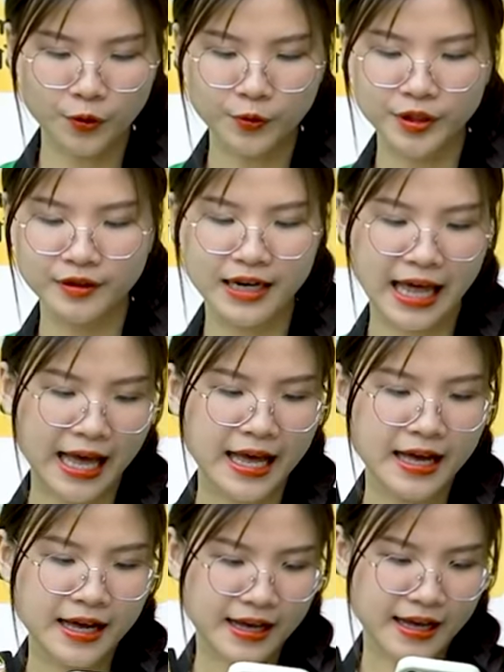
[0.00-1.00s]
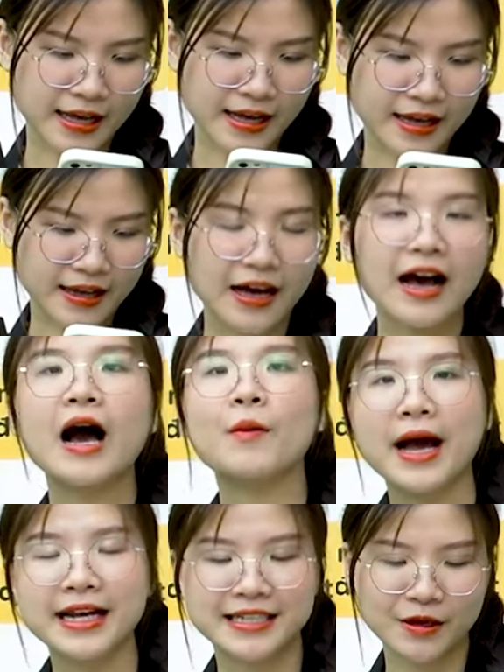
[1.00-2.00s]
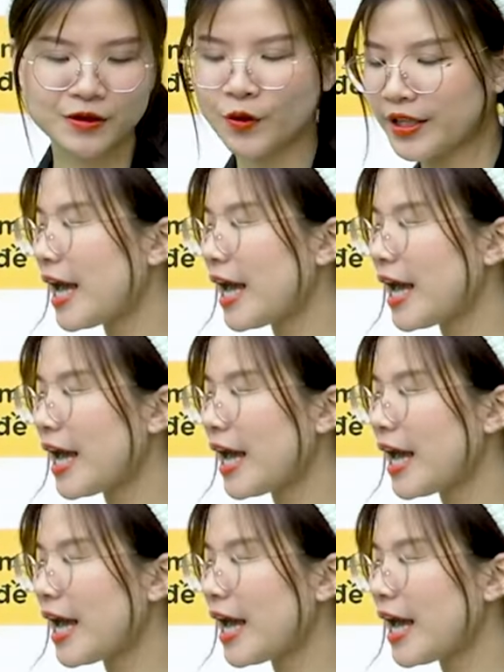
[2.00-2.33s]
cũng như là à, học hành trao dồi